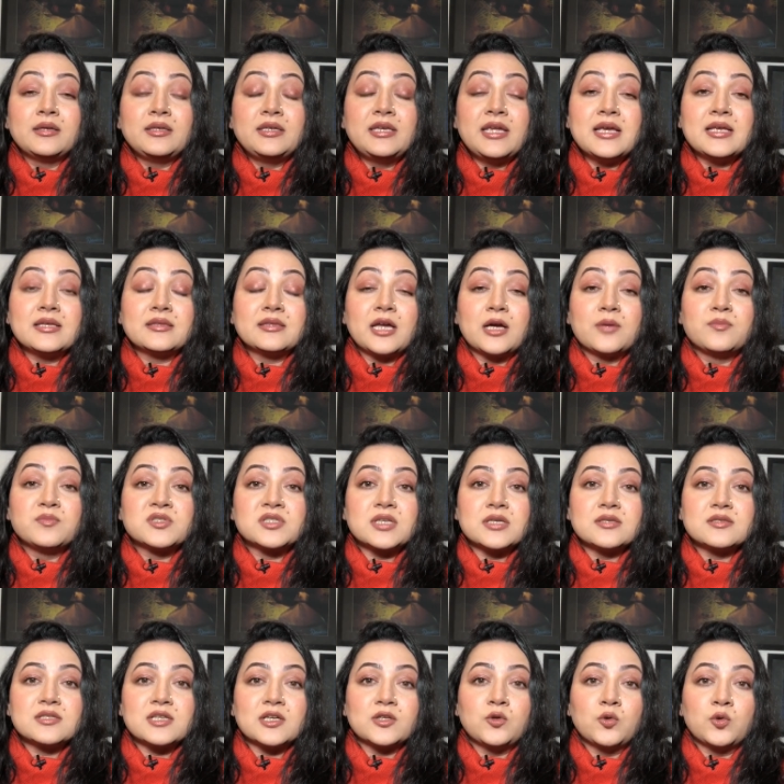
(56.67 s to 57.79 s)
ये धर्म
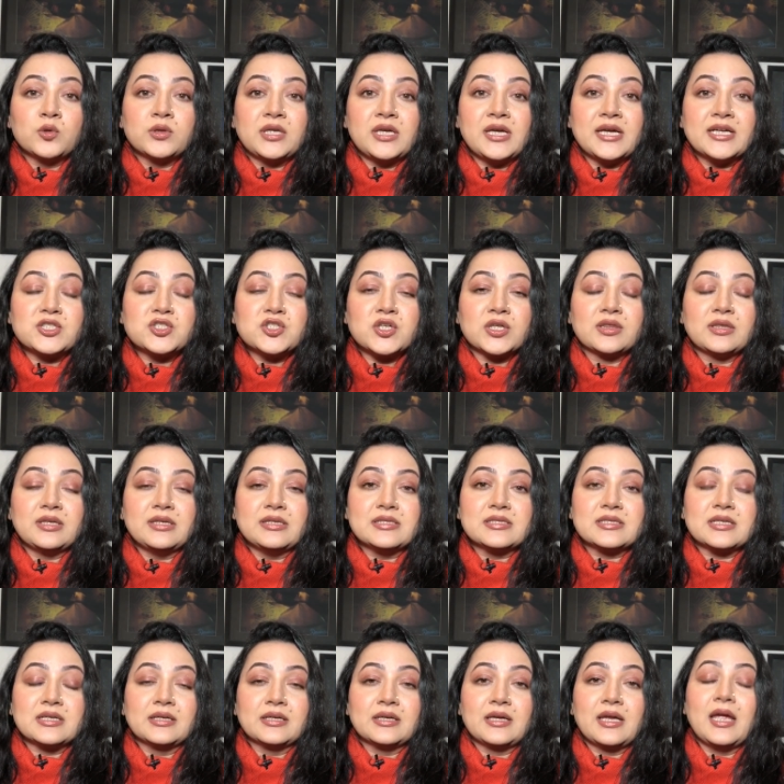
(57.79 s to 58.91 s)
संसद होती है
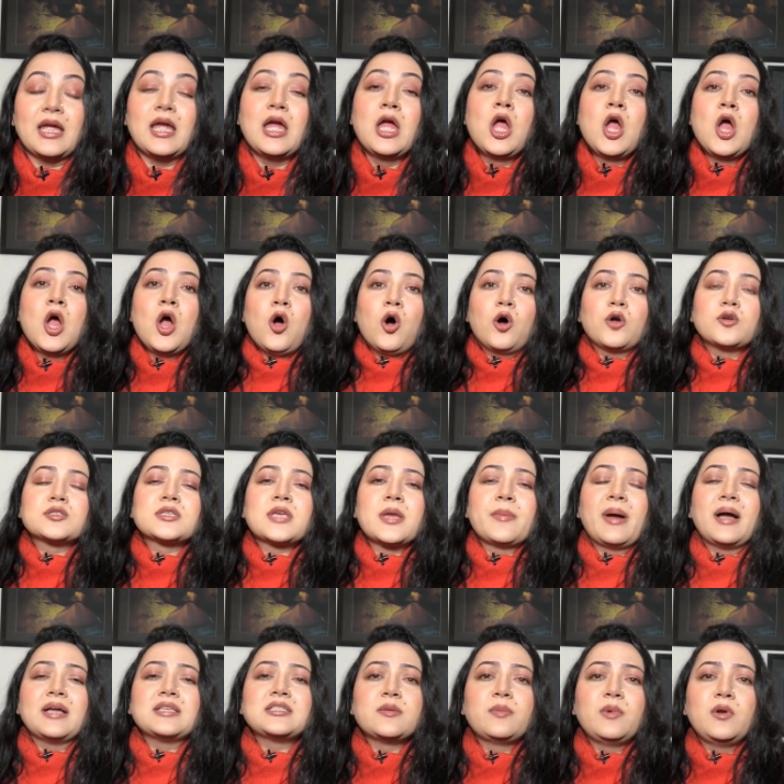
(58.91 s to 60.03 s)
छत्तीसगढ़ के और उसके
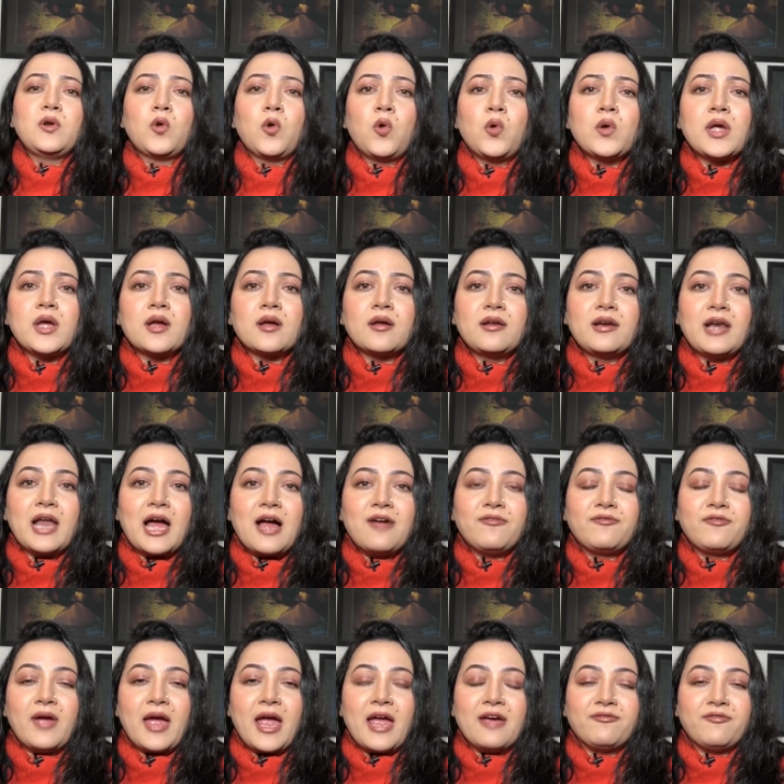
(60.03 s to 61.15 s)
बाद जब इन लोगों के
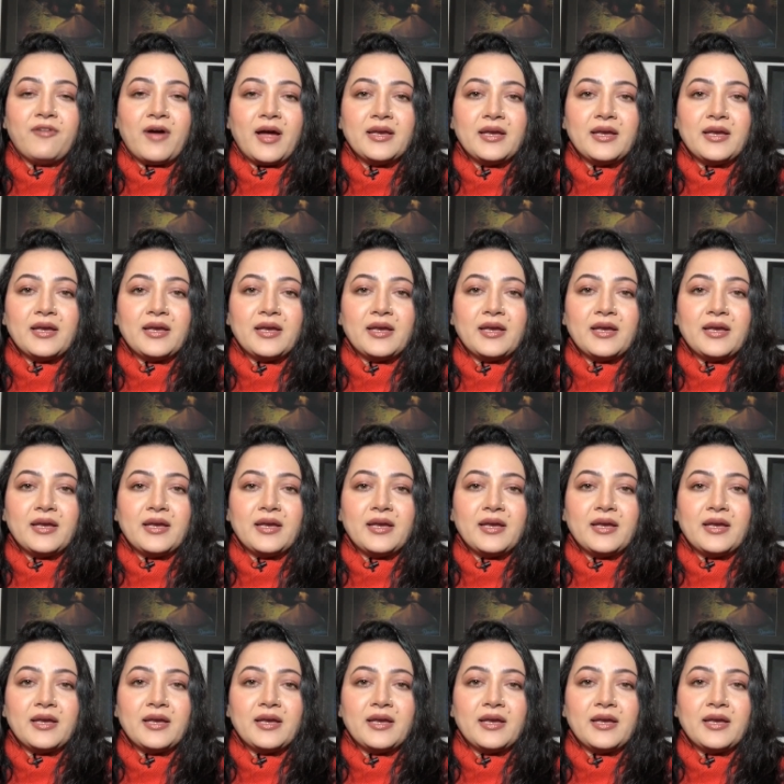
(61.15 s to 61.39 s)
खिलाफ एफ